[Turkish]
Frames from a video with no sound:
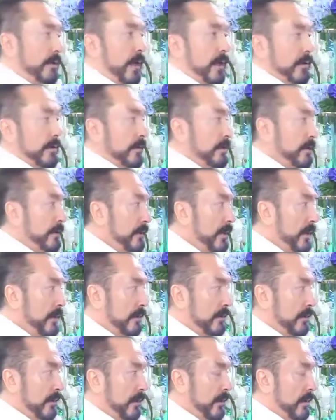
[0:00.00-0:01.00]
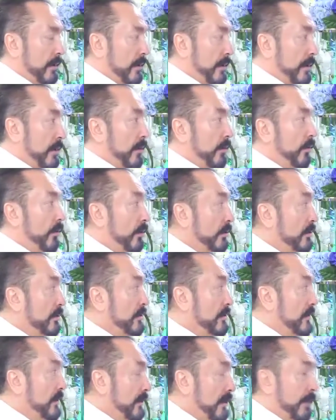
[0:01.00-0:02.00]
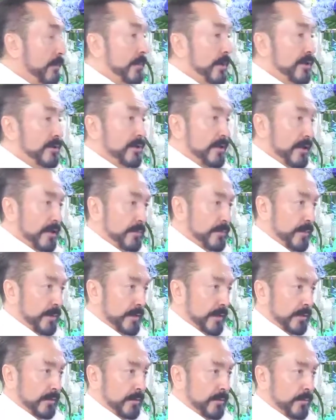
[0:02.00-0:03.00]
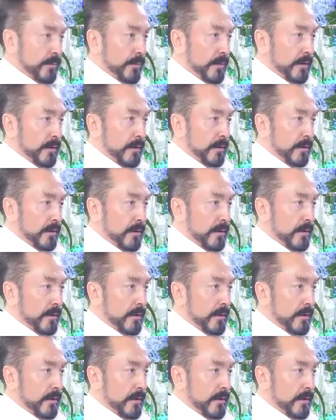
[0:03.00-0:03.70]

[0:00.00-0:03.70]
Dağılır gider. Orada İstiklal Marşı yazmaz attın mı?